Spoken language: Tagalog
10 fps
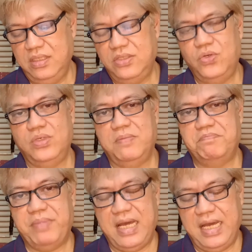Yun ang
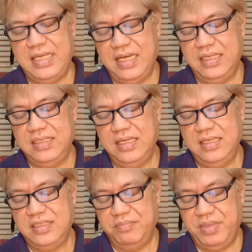pahayag
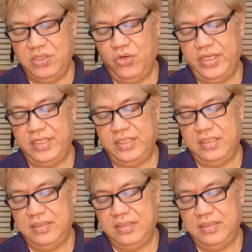ni Binoy.